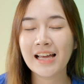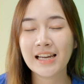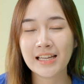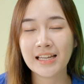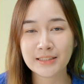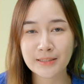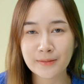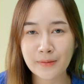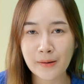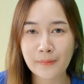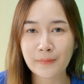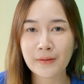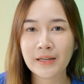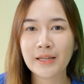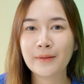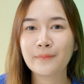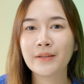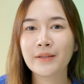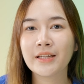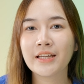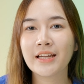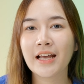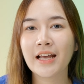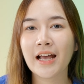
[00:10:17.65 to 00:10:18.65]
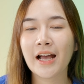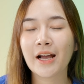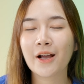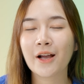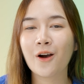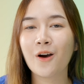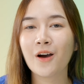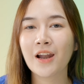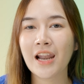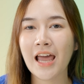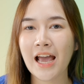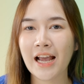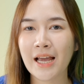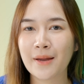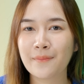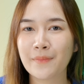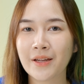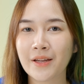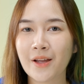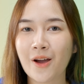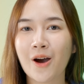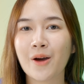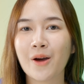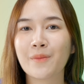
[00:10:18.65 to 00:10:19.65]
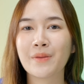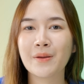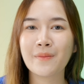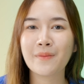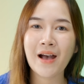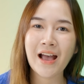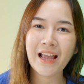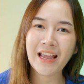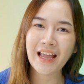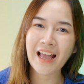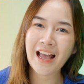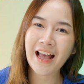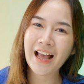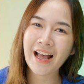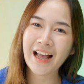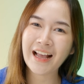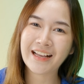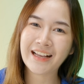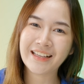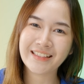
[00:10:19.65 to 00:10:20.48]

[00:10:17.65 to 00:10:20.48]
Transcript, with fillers: และสำหรับคลิปนี้นะคะ ก็ลากันไปก่อนบ๊ายบายค่ะ